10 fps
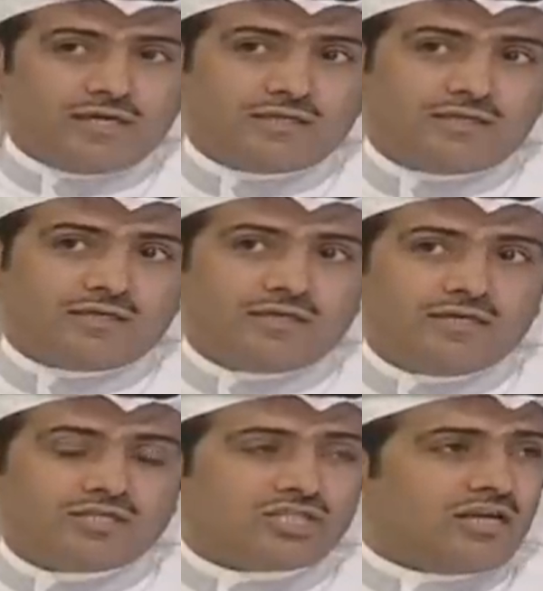يعني
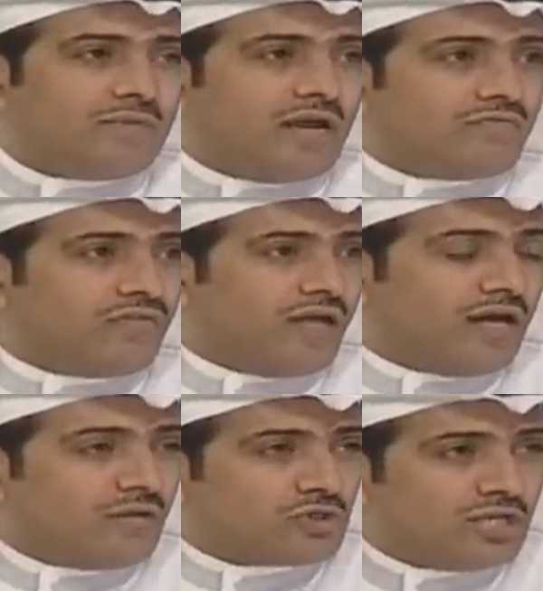شيء من
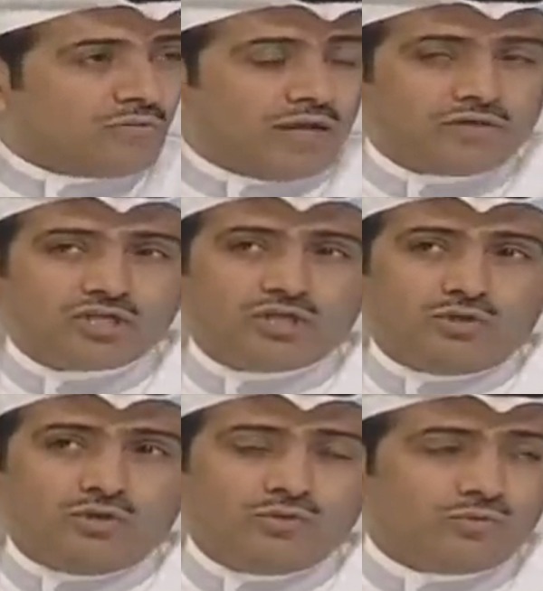أفضاله وشيء من هذا شيء
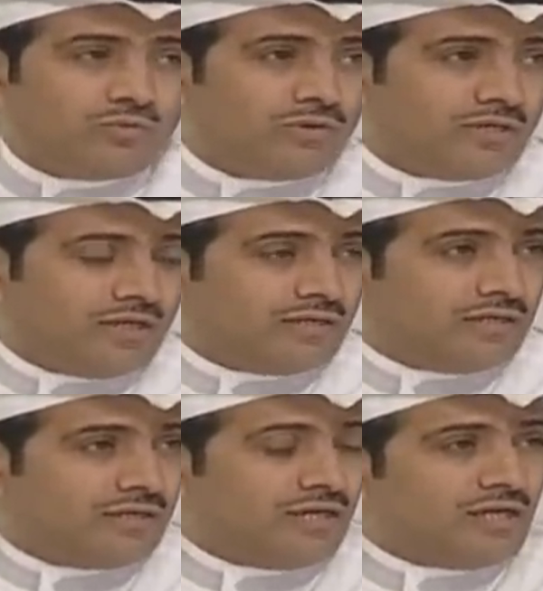حلو
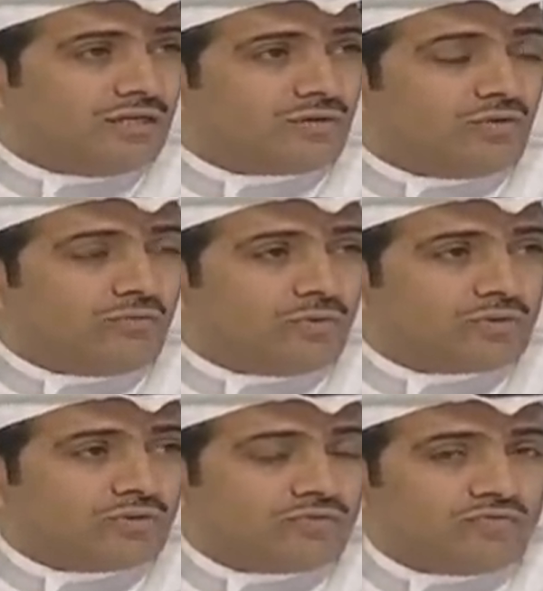يعني يكون
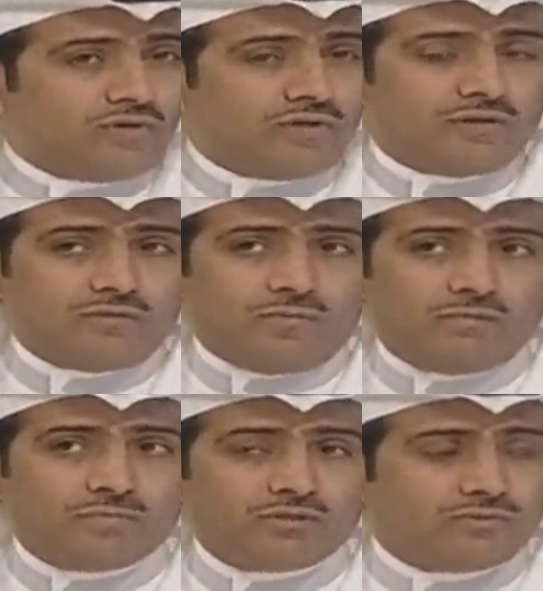موجود في محمد